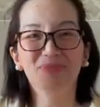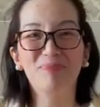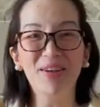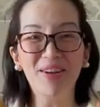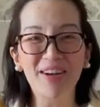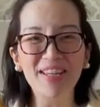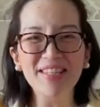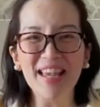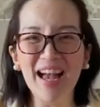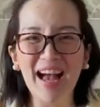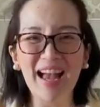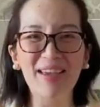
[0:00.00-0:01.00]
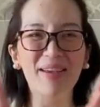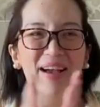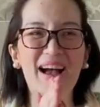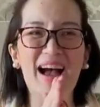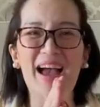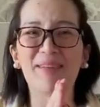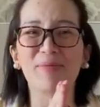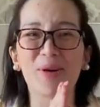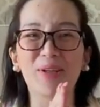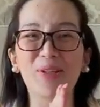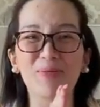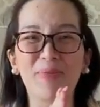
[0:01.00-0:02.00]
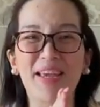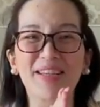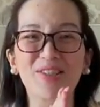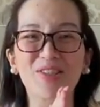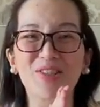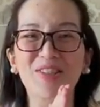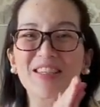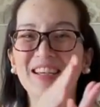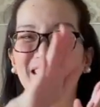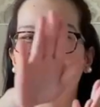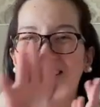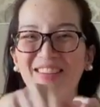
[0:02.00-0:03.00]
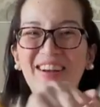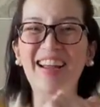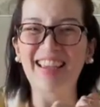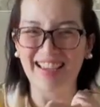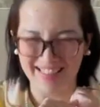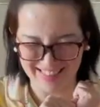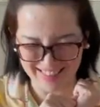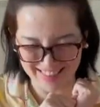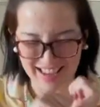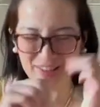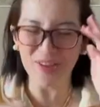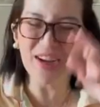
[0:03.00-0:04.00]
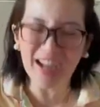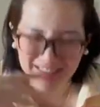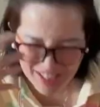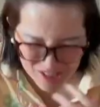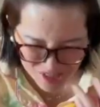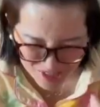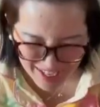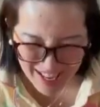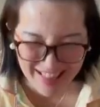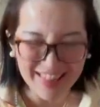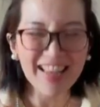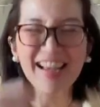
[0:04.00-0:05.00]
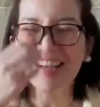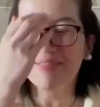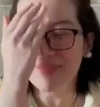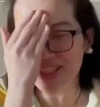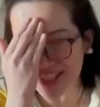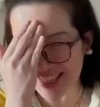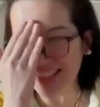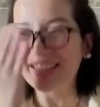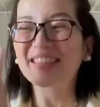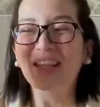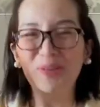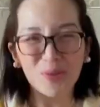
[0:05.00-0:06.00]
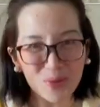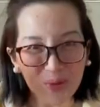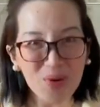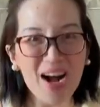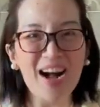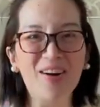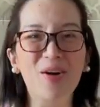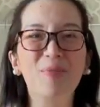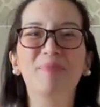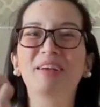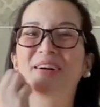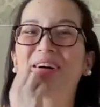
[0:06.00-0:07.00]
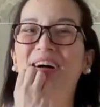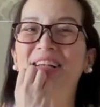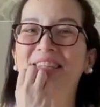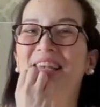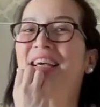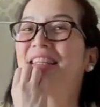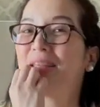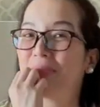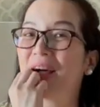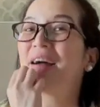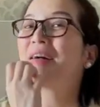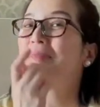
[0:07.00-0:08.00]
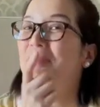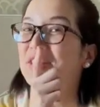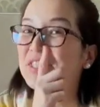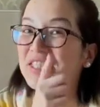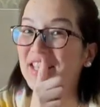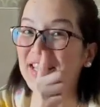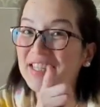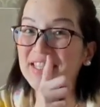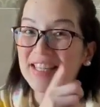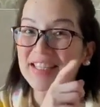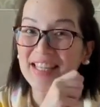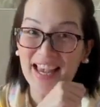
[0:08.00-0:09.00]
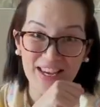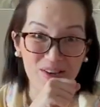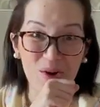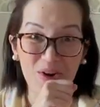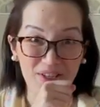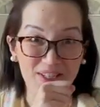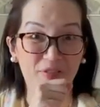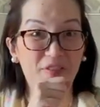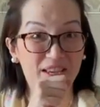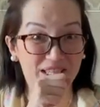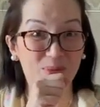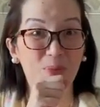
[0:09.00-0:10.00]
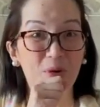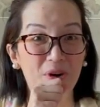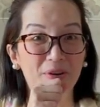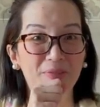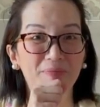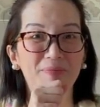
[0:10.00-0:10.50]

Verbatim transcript: Because I I'm going to mix ito may ito yung additional. Mas natutuwa ako because, di ba, may 60 sa inyo sa Facebook.